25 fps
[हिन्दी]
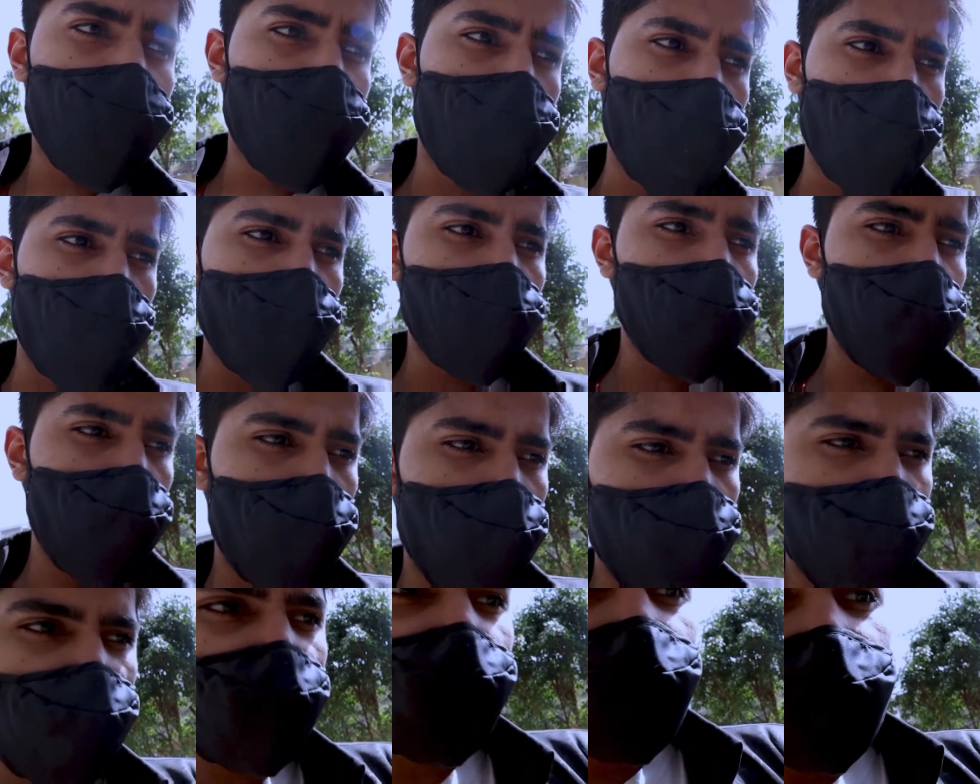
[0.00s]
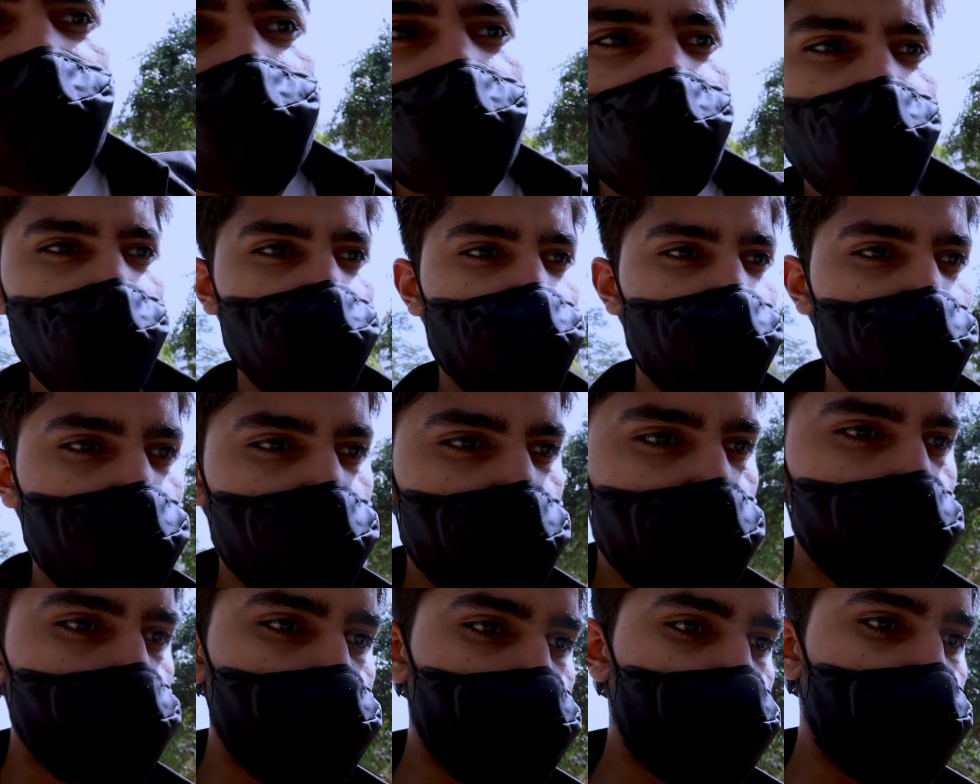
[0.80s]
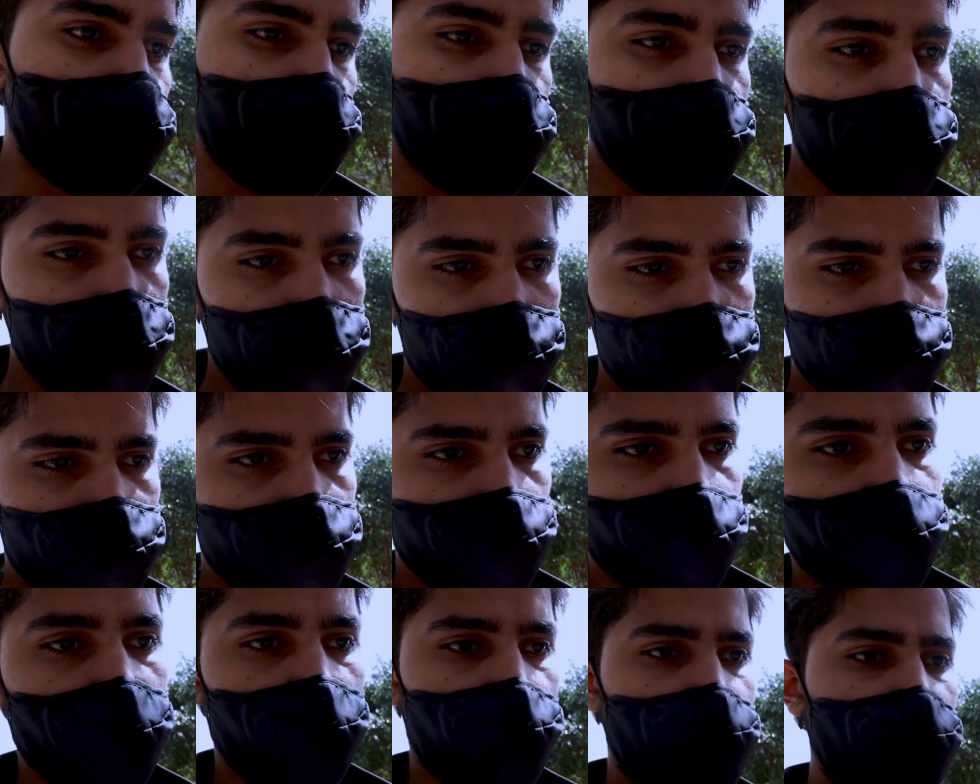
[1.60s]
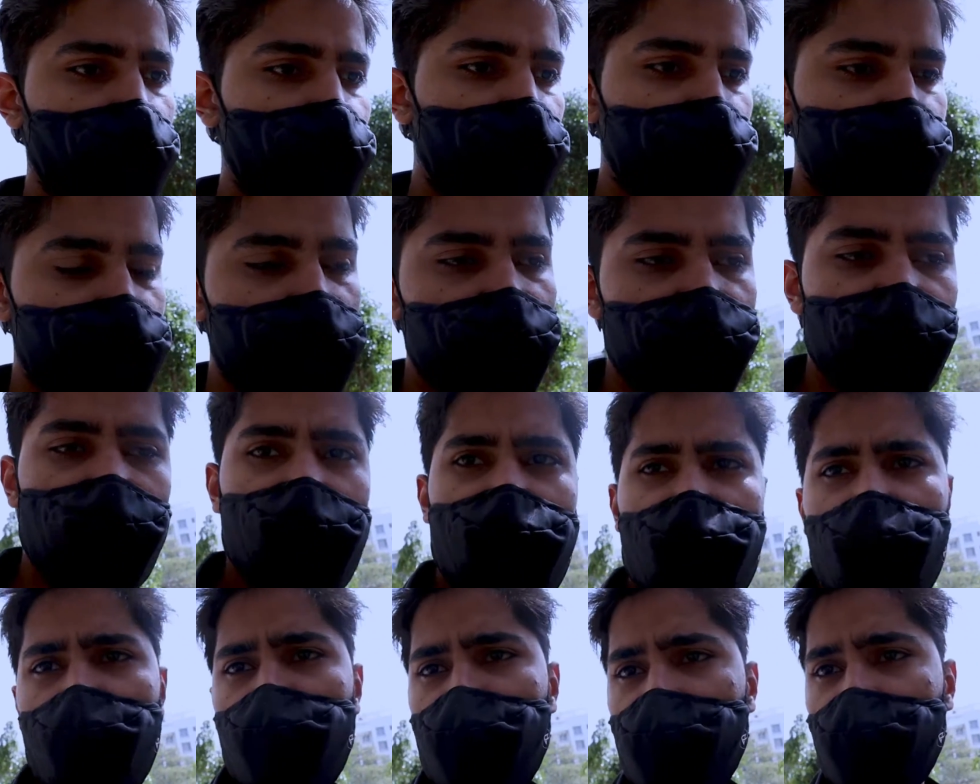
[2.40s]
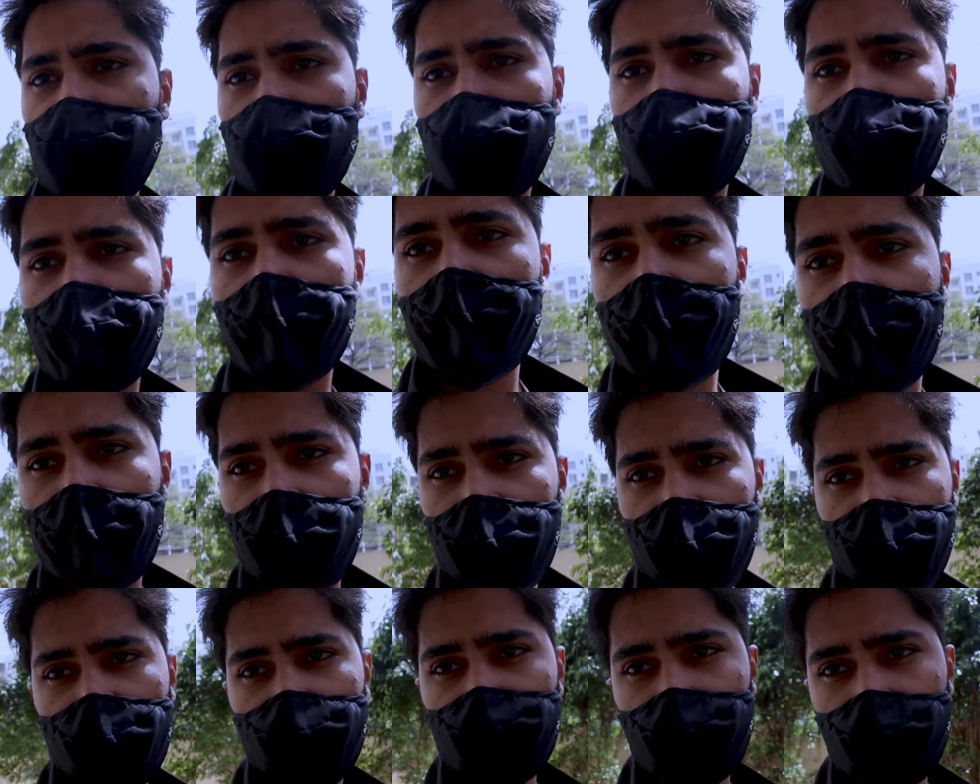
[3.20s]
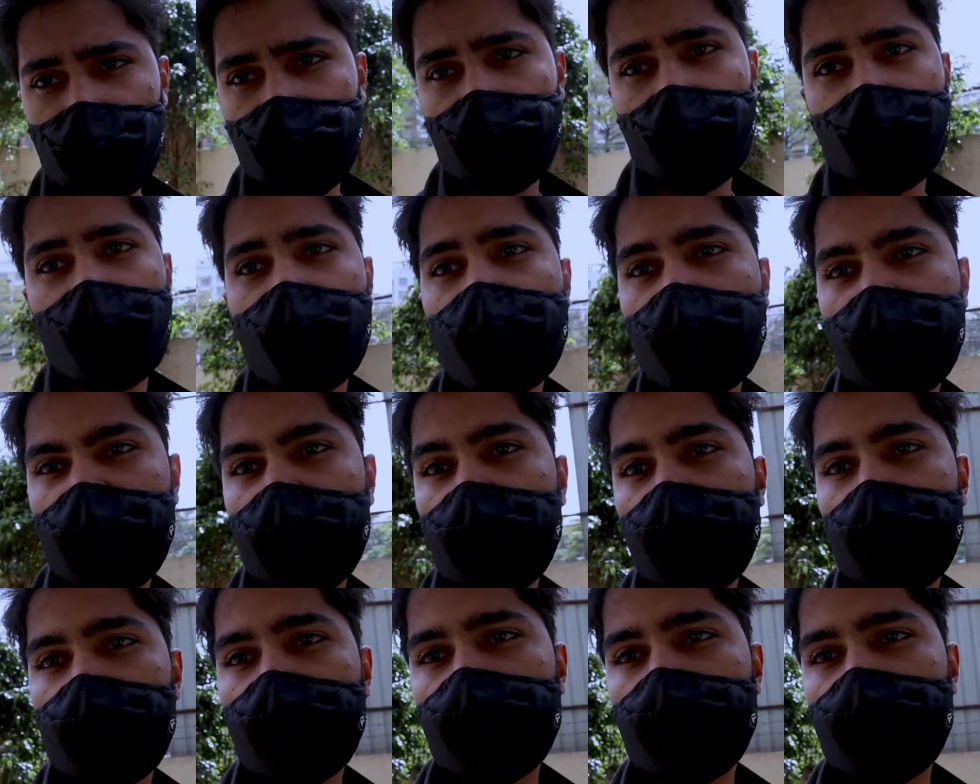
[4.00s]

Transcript: तो इसी रीज़न की वजह से मुझे ये डिसीजन लेना पड़ा एंड मैंने बताया था